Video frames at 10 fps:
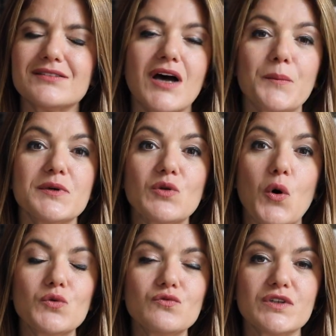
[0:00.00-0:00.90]
Trump'ın
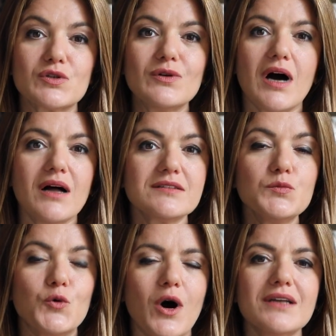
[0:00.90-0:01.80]

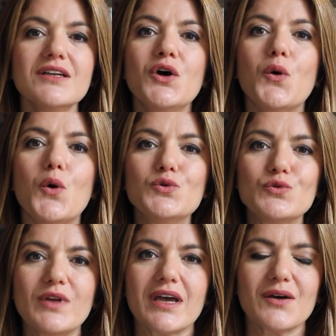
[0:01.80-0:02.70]
10,6 puan
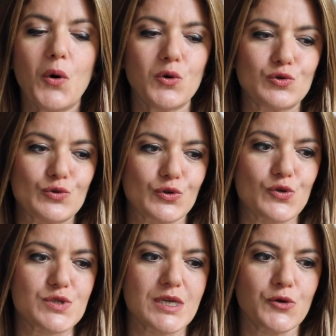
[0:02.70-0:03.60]
önünde olduğunu
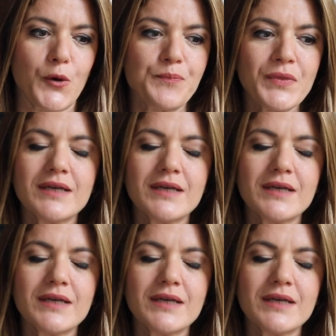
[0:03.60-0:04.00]
gösteriyor.